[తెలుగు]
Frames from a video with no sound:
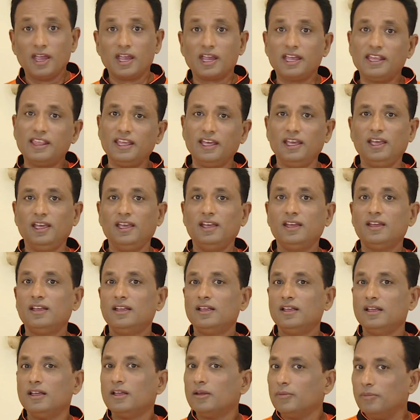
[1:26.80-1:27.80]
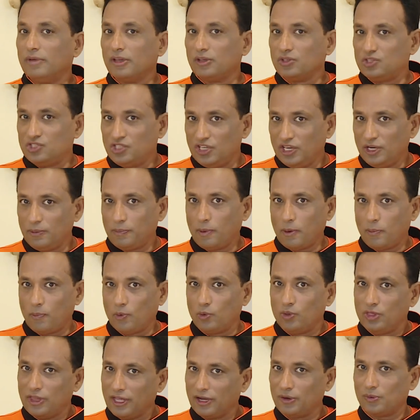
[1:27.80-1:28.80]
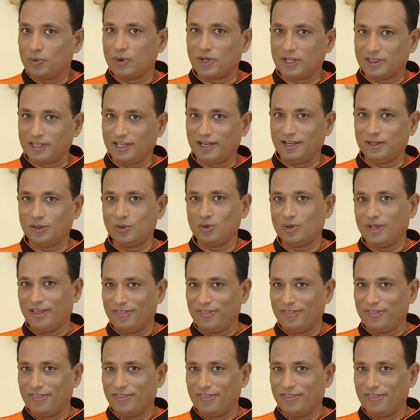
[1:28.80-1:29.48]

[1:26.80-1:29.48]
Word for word: ఇది మీకు జీడిపప్పు ఉందని కూడా తెలీదు